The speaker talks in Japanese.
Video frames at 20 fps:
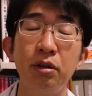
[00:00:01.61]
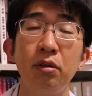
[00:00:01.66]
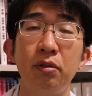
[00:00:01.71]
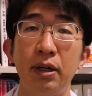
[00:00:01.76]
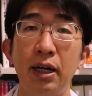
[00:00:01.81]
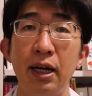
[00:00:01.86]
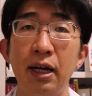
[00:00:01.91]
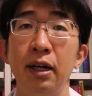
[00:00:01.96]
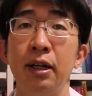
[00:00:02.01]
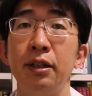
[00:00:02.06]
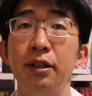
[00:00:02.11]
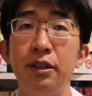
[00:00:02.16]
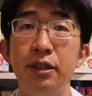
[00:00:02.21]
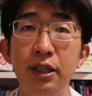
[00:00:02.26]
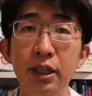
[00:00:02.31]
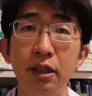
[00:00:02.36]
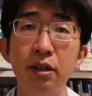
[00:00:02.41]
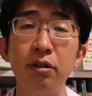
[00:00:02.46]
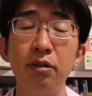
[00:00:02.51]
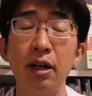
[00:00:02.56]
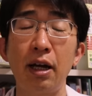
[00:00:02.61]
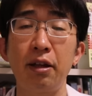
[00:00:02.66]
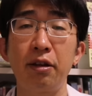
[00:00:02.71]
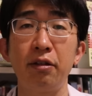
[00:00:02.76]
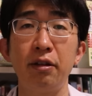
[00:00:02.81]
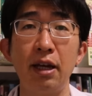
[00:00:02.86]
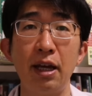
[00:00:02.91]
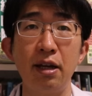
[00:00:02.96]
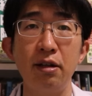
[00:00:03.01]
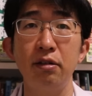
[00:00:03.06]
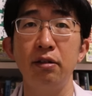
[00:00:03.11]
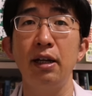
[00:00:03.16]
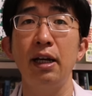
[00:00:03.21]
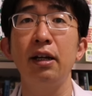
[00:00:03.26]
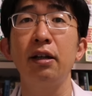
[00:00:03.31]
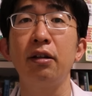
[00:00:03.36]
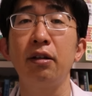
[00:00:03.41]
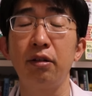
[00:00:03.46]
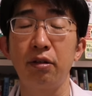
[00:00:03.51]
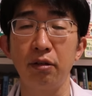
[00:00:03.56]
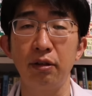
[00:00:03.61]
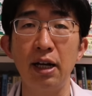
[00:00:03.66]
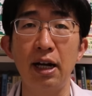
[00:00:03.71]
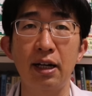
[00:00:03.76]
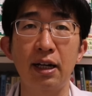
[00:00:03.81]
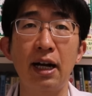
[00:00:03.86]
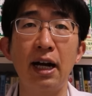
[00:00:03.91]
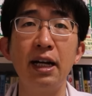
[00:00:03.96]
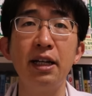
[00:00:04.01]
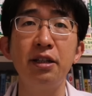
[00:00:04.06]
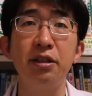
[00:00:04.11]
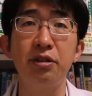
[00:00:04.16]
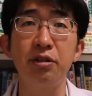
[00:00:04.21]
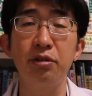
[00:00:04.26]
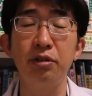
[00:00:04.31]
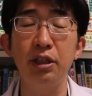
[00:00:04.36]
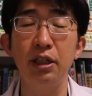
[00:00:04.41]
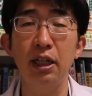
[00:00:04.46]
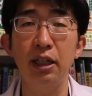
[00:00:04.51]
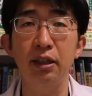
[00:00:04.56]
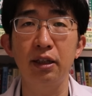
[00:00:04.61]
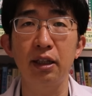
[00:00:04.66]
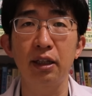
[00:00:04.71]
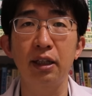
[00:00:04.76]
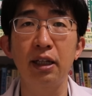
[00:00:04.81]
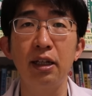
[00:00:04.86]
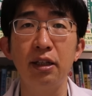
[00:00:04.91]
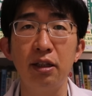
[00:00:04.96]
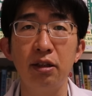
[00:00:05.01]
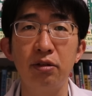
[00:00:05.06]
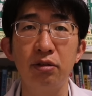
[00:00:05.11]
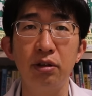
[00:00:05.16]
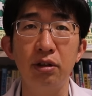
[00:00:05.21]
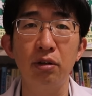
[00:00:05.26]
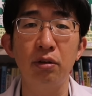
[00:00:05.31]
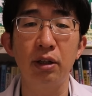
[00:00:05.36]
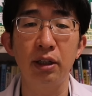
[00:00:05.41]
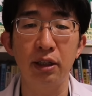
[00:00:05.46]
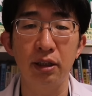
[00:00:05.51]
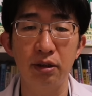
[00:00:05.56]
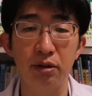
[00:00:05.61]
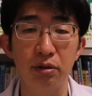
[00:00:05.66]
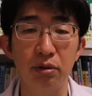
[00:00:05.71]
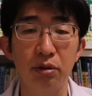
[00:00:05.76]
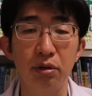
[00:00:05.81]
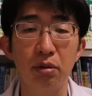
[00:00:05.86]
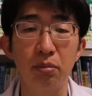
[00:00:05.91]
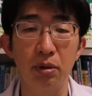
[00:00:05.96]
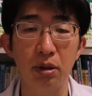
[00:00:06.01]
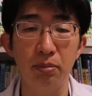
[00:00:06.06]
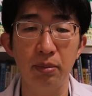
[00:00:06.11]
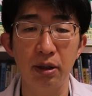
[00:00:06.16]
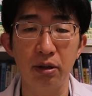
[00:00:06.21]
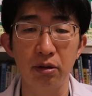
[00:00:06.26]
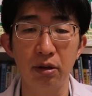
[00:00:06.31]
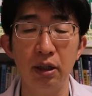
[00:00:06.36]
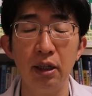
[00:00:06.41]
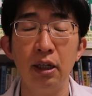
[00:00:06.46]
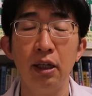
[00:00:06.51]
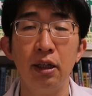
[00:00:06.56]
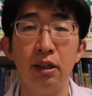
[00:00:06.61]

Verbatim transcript: 今日はジクアス LX が回収になった件についてお話しようと思います。